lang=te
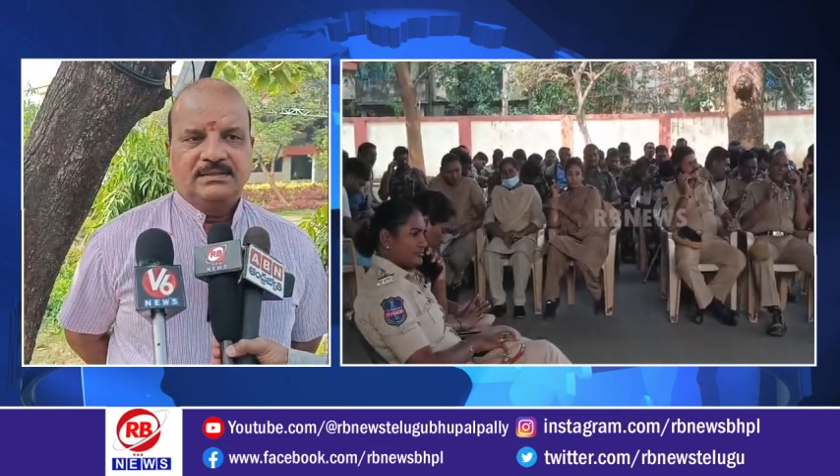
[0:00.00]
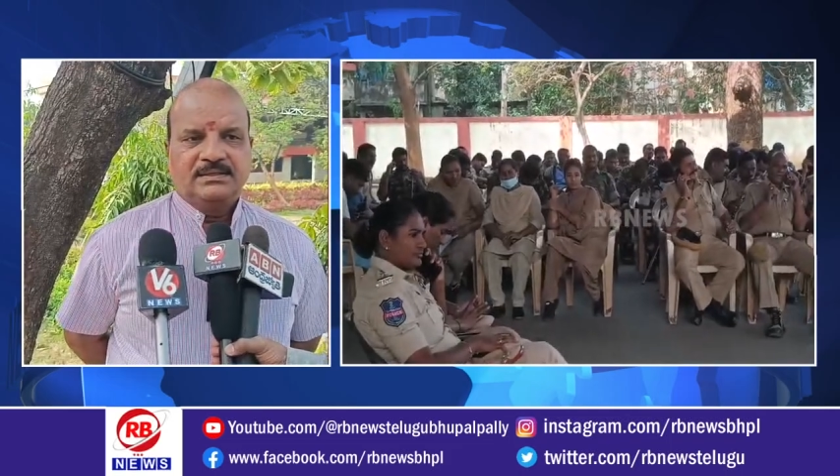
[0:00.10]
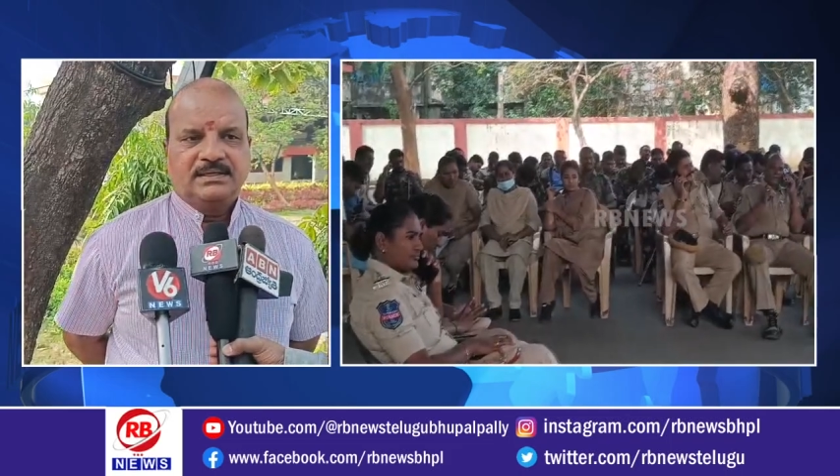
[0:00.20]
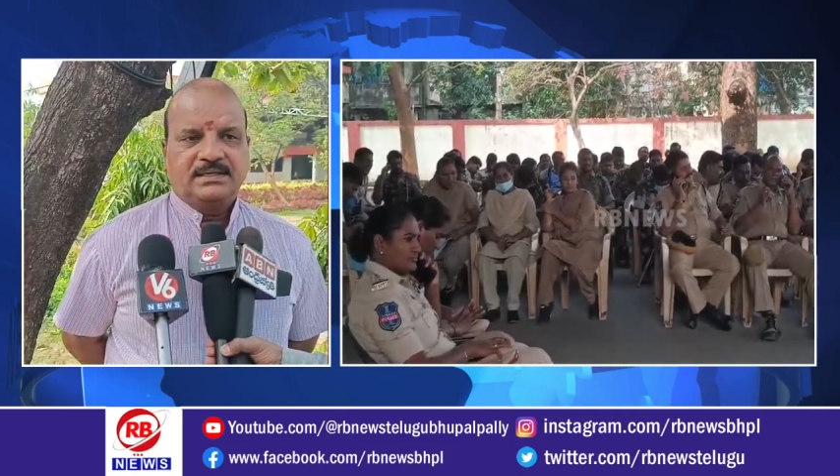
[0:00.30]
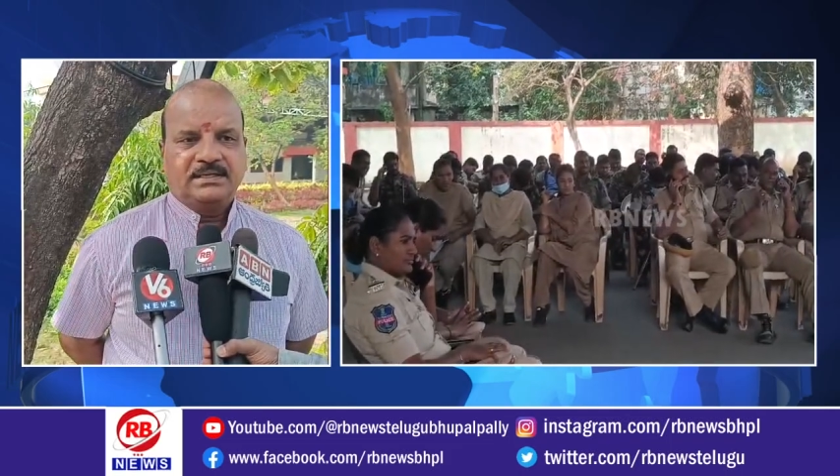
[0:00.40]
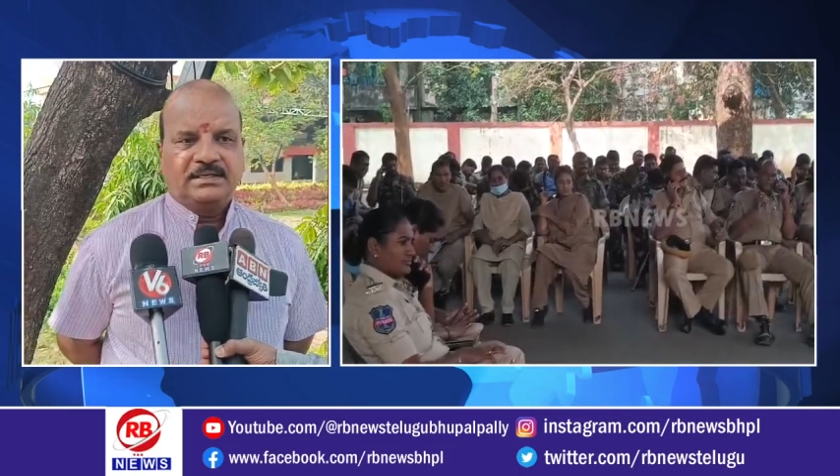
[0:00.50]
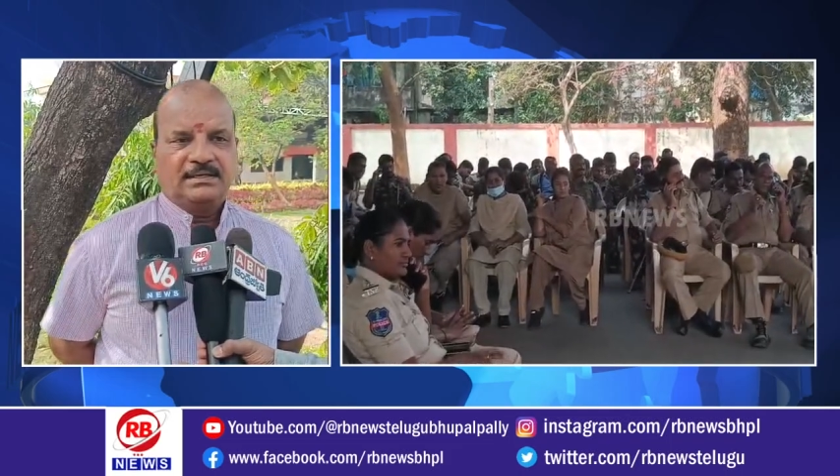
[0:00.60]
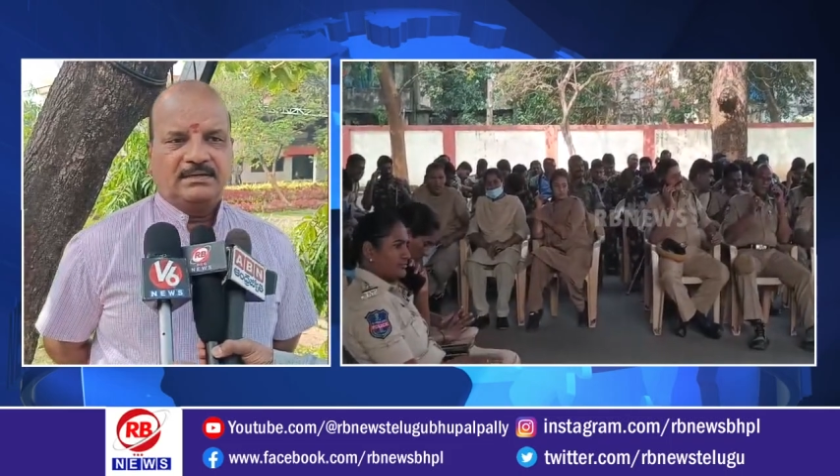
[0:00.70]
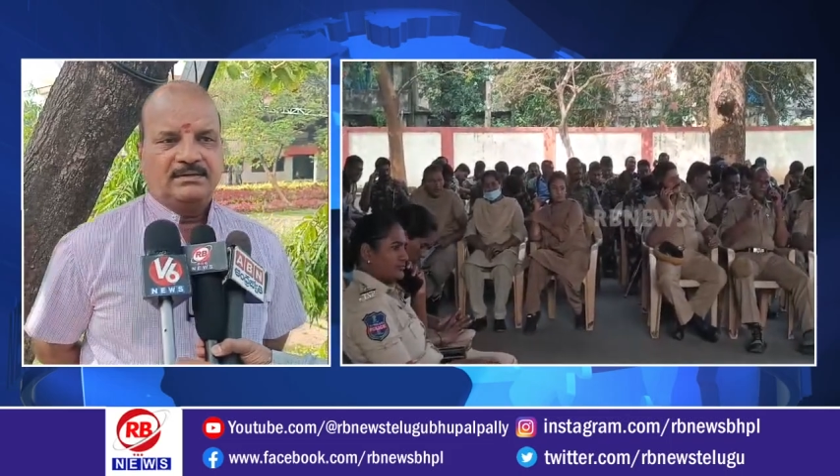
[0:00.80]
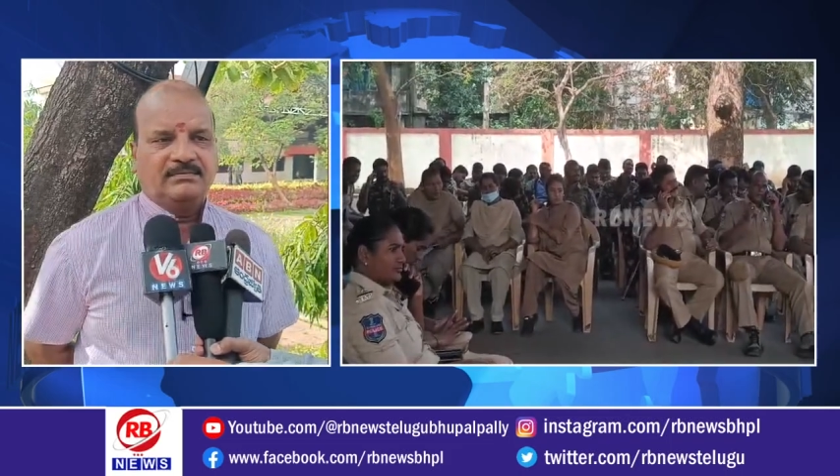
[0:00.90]
ఇంకా
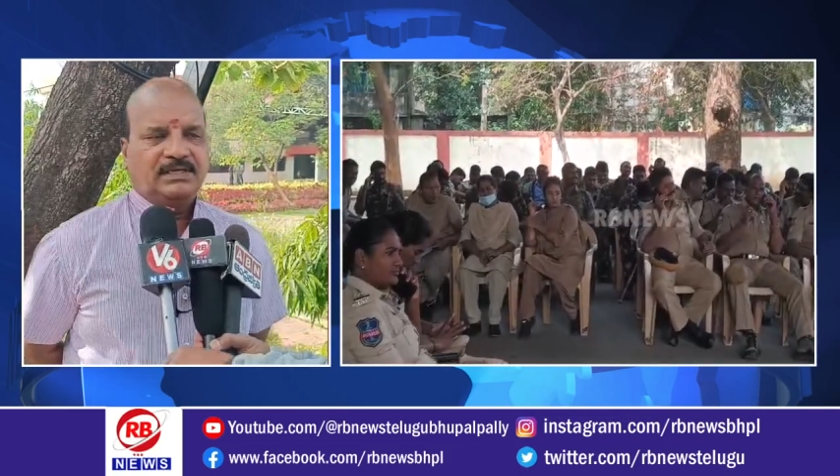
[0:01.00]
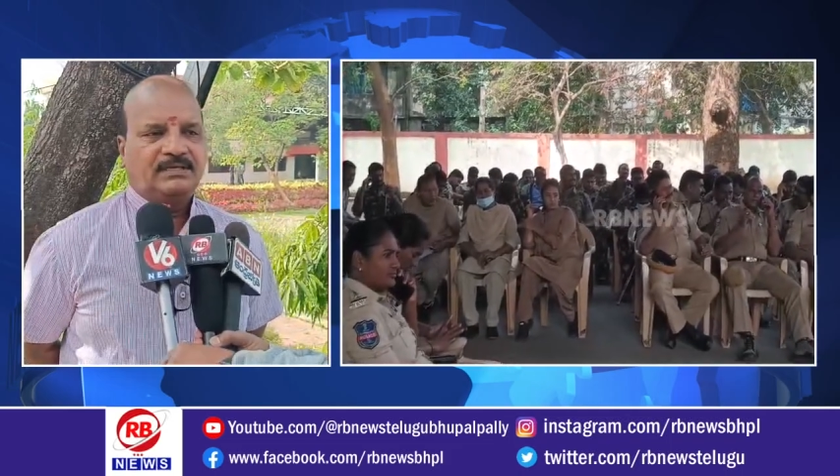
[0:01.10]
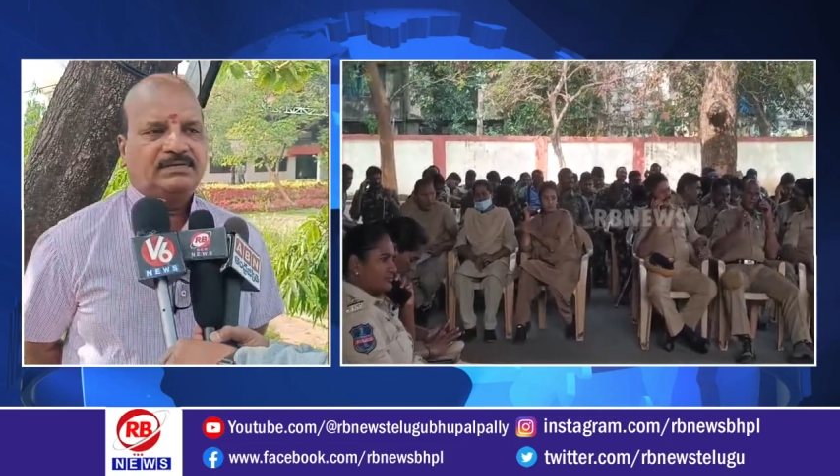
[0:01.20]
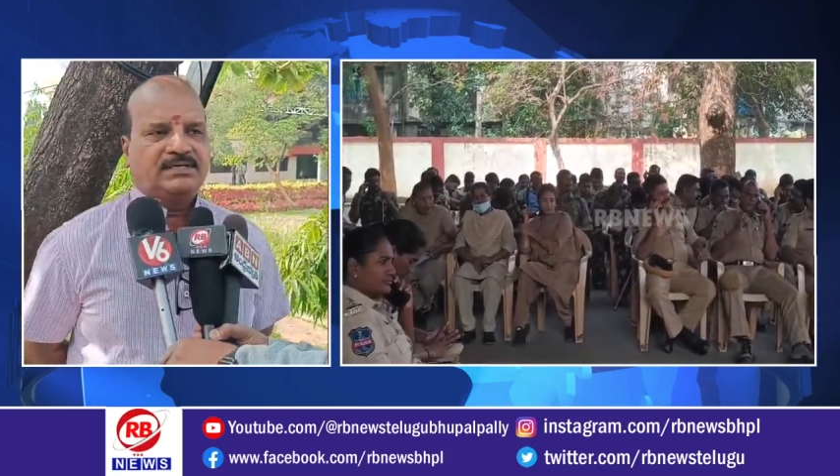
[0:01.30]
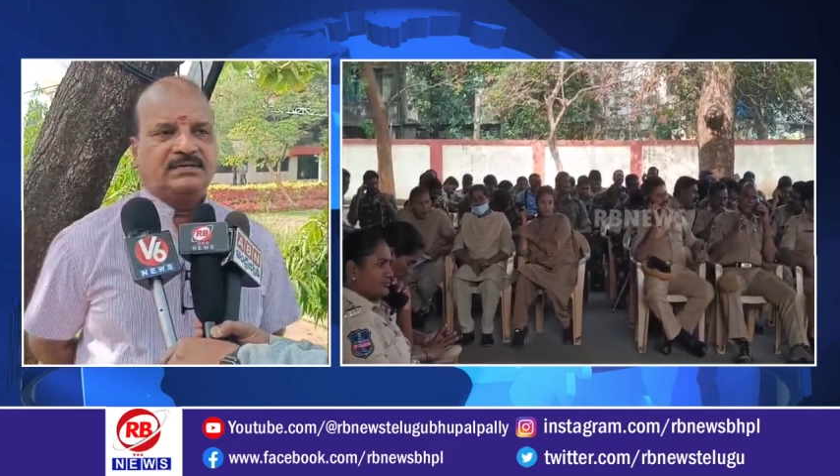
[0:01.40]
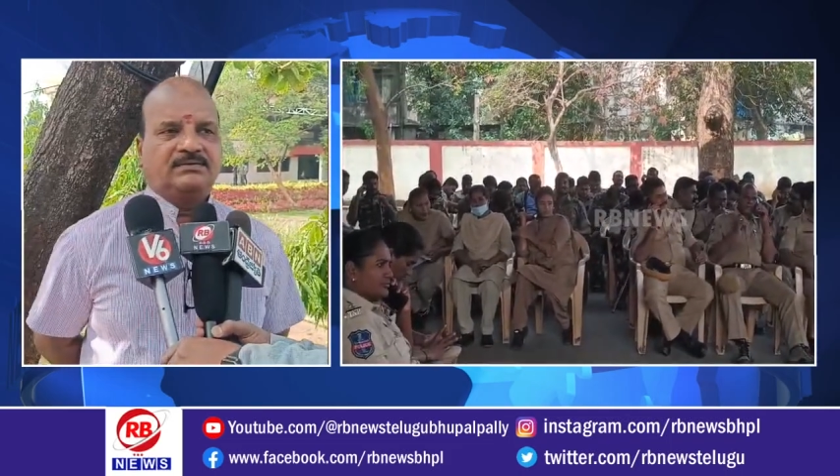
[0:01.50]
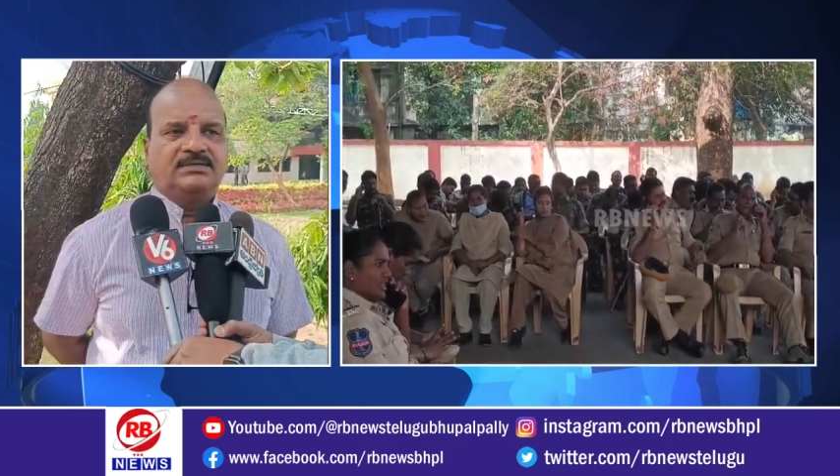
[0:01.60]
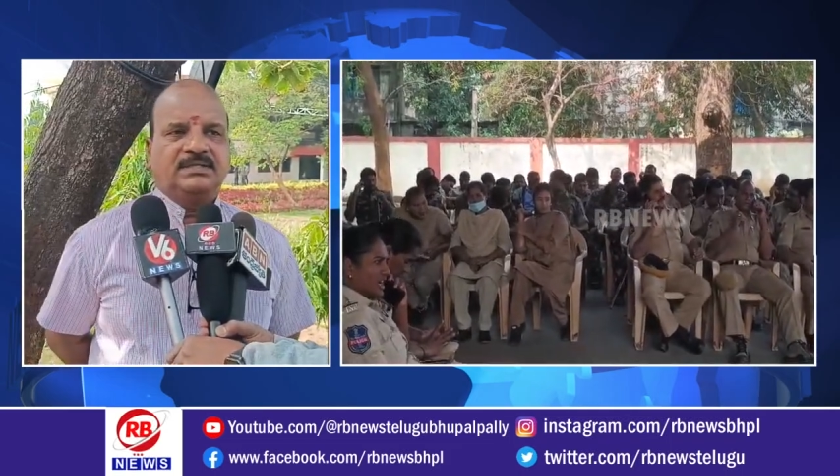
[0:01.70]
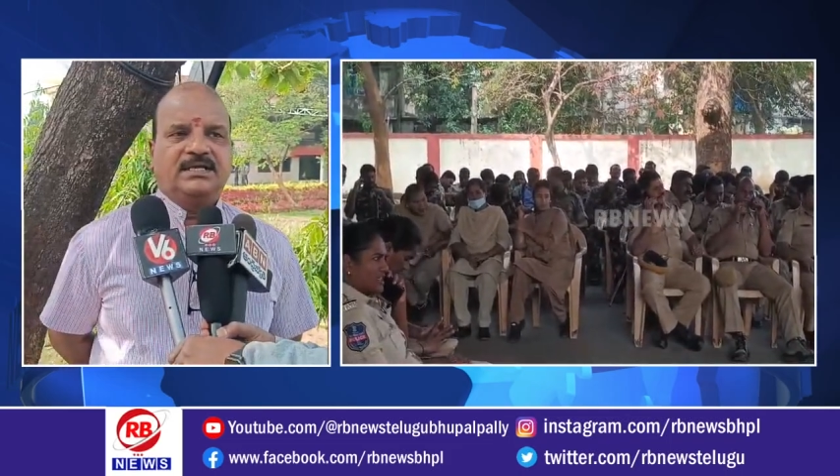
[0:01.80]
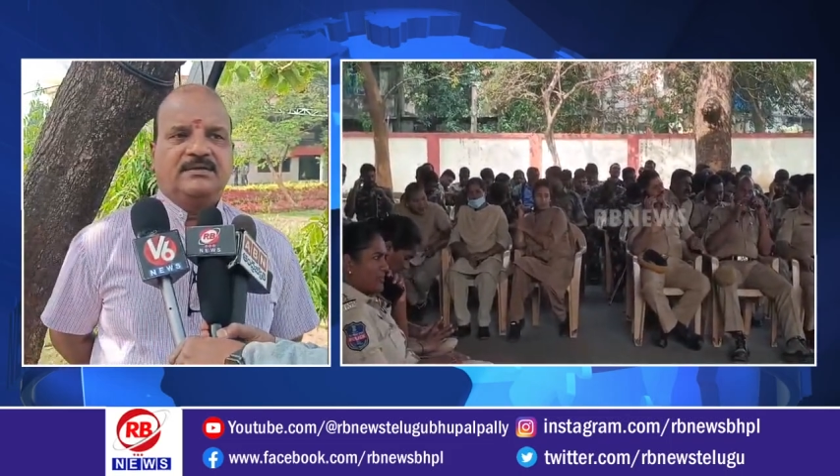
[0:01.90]
వేరే విషయానికి వస్తే